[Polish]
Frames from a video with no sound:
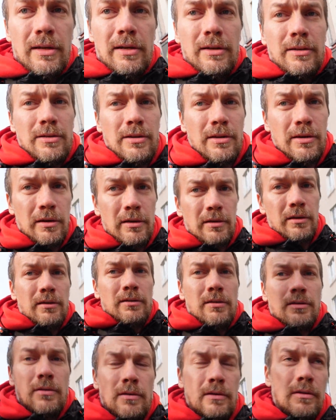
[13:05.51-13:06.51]
Także
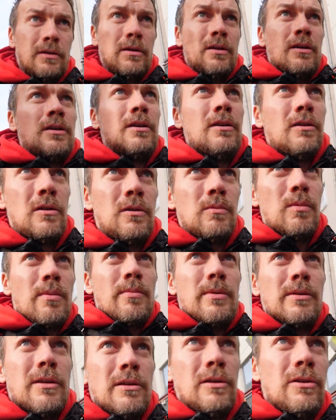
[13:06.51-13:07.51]

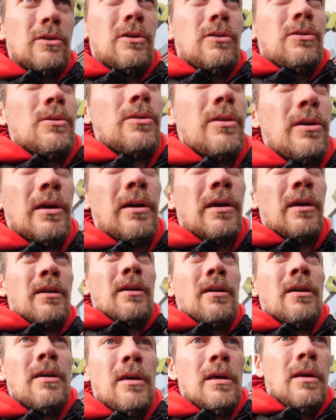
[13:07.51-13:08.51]
trzymamy za nich kciuki
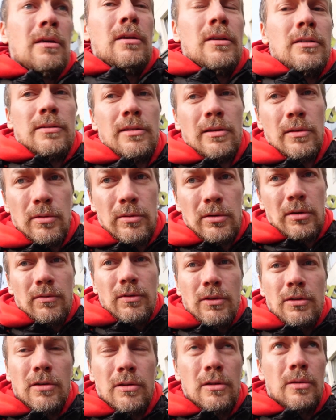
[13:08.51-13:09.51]
znajduje się w
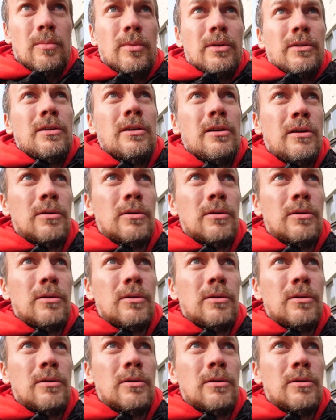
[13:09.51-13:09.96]
10 B